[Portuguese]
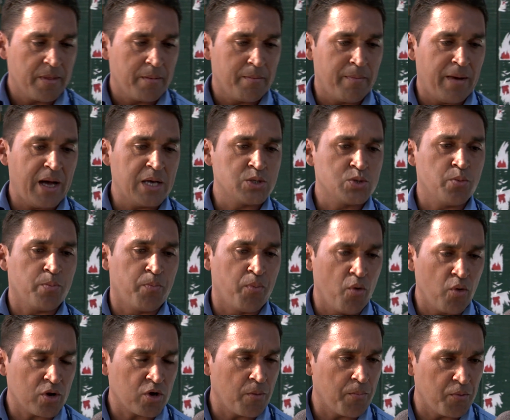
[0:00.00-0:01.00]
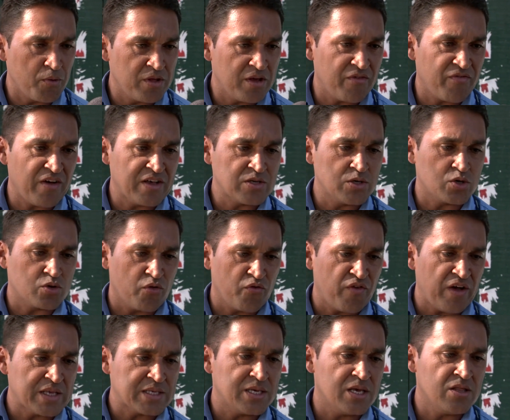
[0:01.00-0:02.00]
mas o pouco que eu podia fazer estou
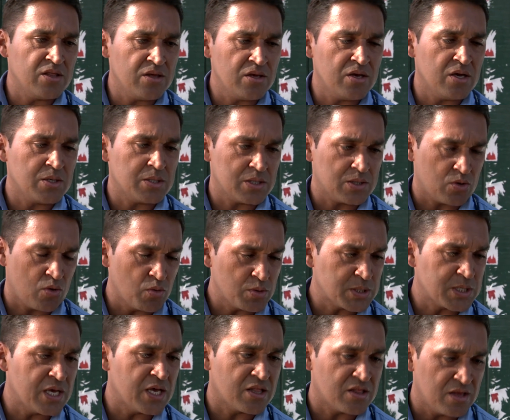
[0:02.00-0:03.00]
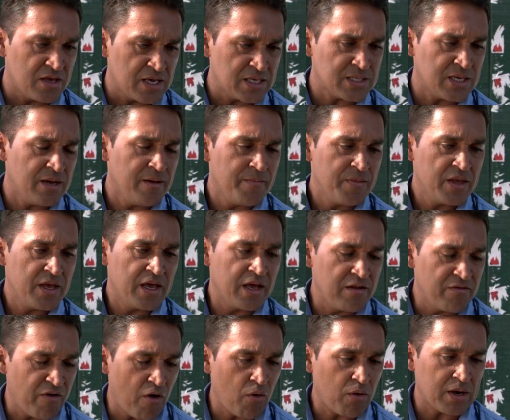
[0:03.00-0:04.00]
fazendo e com certeza
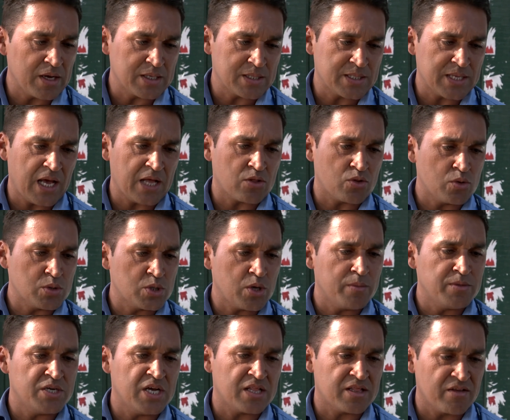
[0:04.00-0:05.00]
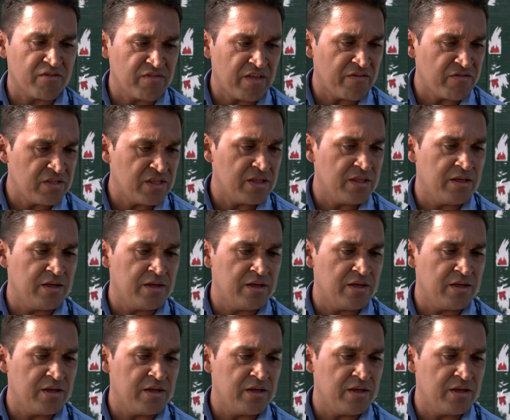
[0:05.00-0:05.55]
ele vai alcançar todos os objetivos da vida